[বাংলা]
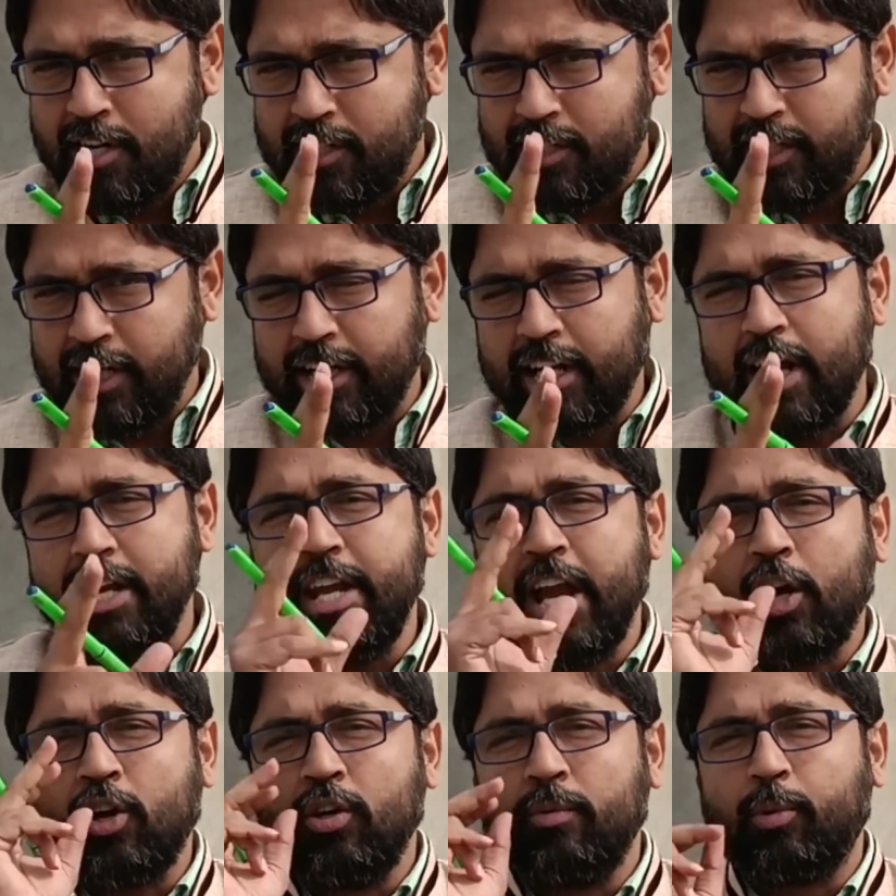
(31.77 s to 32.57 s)
সেটাই
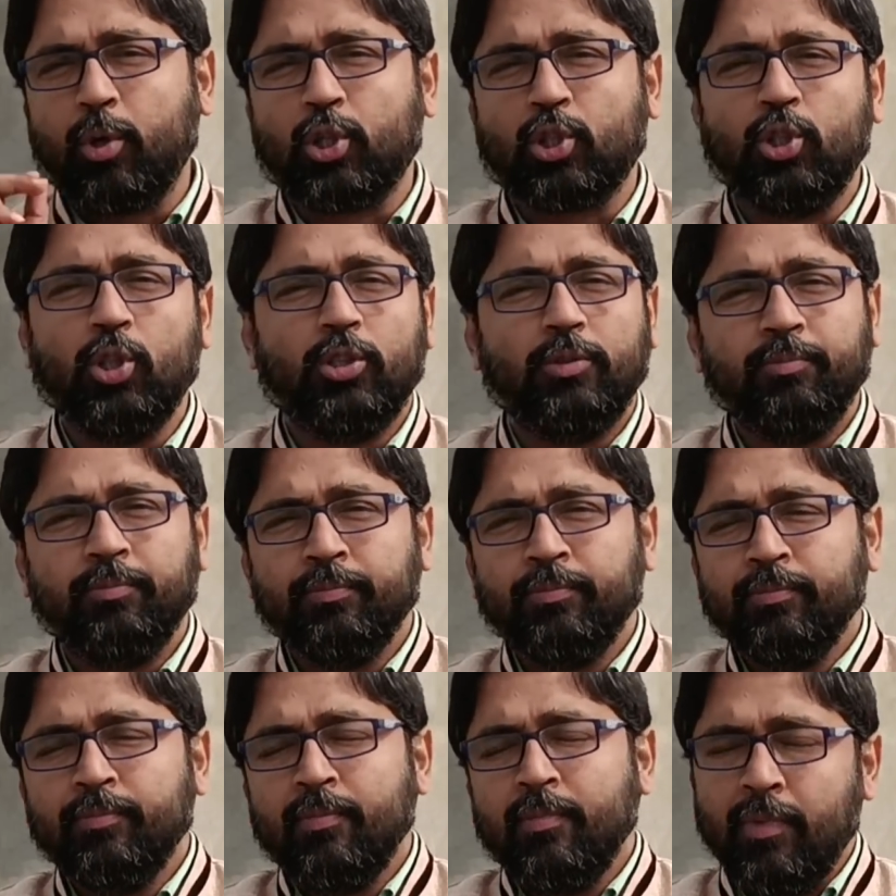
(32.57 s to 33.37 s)
এখন প্রশ্ন
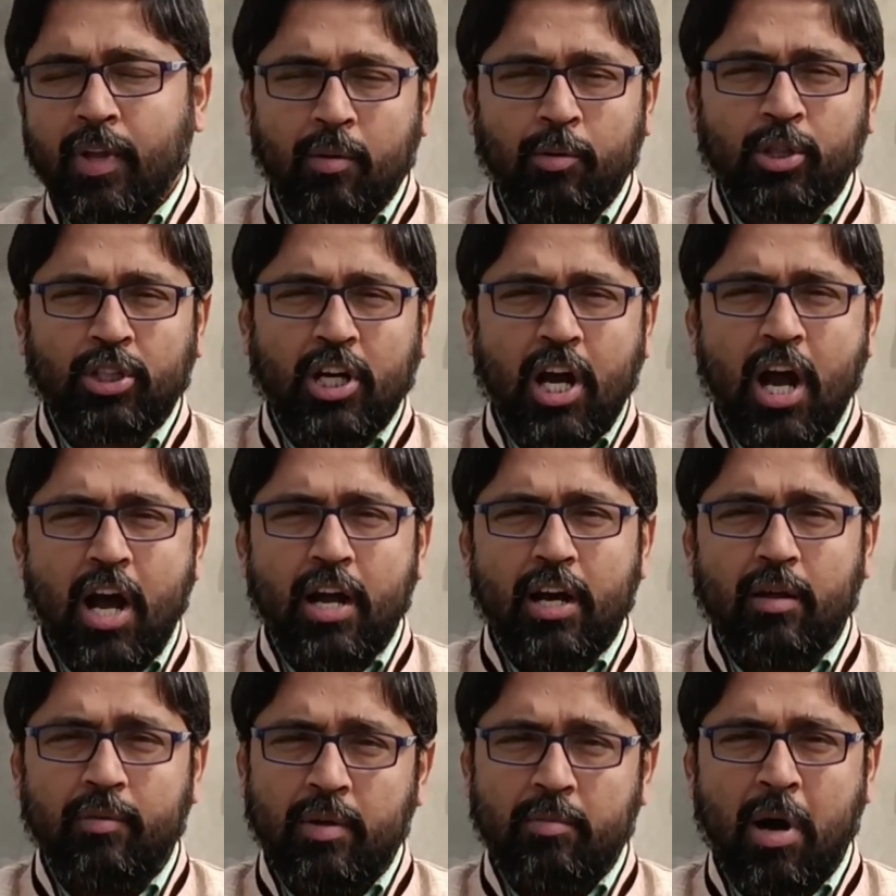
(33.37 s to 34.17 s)
নমস্কার
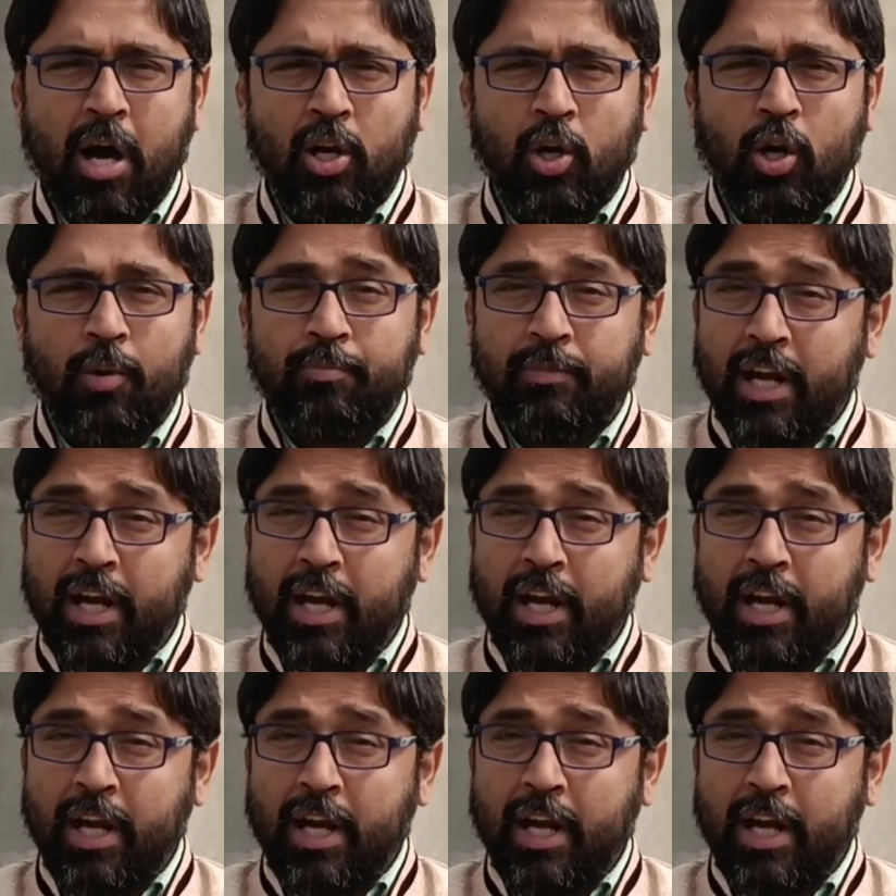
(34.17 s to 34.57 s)
আমি মানব